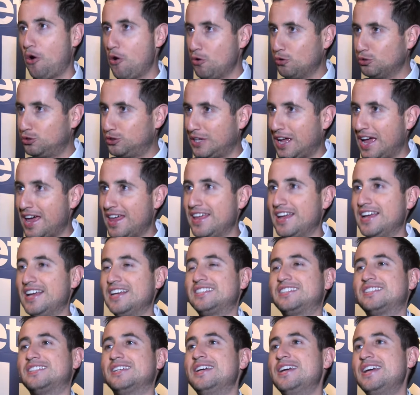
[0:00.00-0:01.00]
con
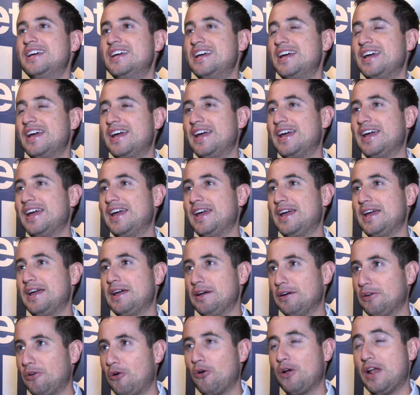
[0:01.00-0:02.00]
ustedes,
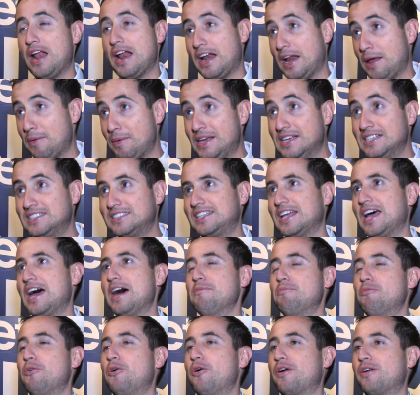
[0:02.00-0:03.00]
eh, por con la
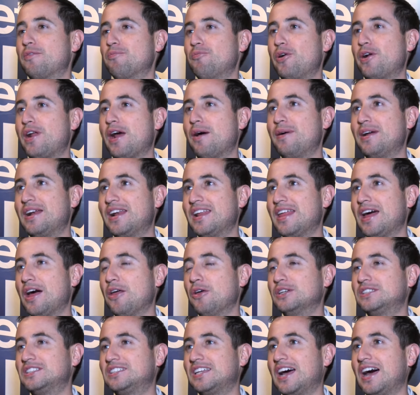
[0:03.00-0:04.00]
revista, por, por, haberle
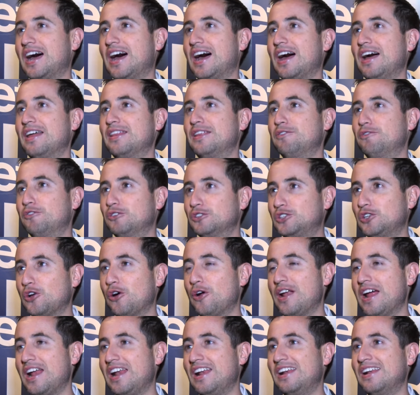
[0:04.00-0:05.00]
dado esta
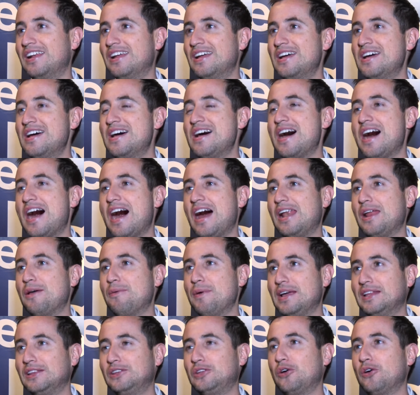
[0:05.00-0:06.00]
difusión al, al
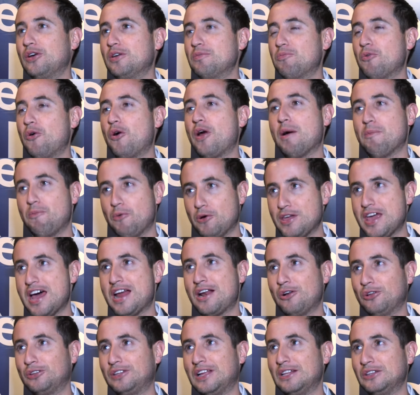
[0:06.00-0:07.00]
evento y por
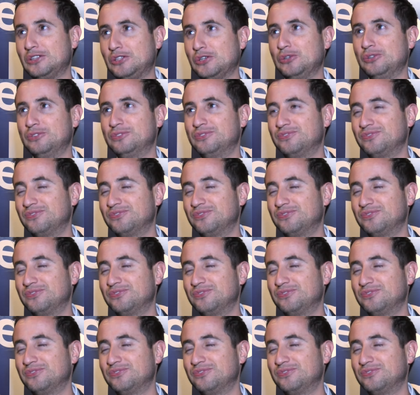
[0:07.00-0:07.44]
apoyarlo tanto.